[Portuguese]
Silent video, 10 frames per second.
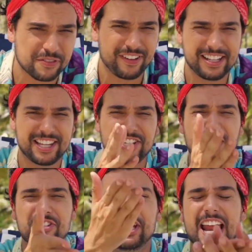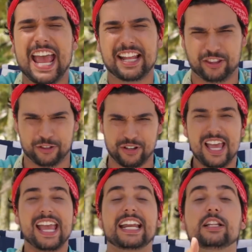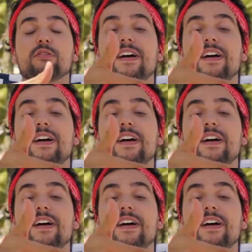Vai, seja direto. Ele não